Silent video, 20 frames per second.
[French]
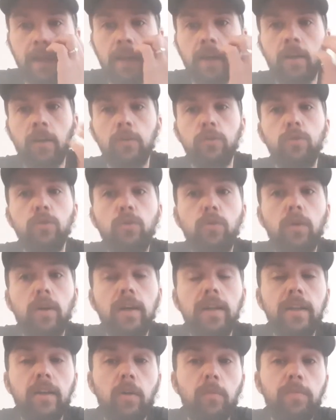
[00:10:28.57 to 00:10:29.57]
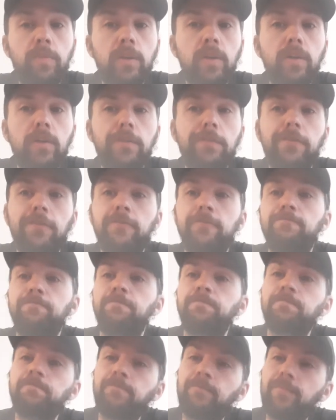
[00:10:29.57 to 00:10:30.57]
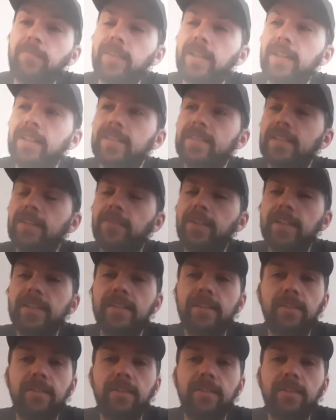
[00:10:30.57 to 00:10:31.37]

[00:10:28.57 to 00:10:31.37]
Alors de quoi aller en playoff ça va,